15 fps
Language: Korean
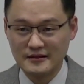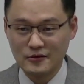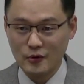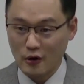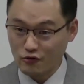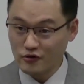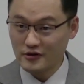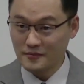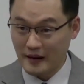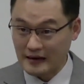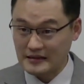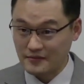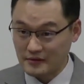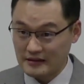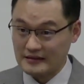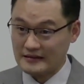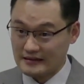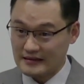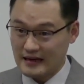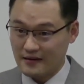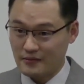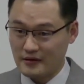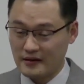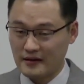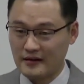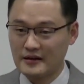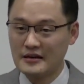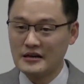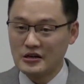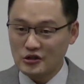왜 우리는 말씀을 듣는 사람들인가?
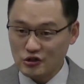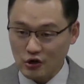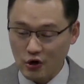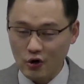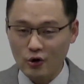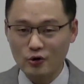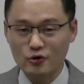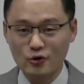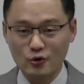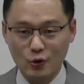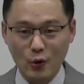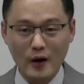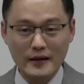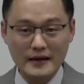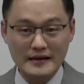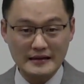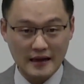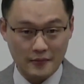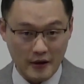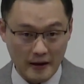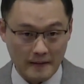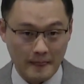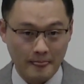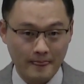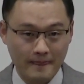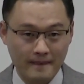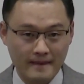적어도 교회 안에 있다면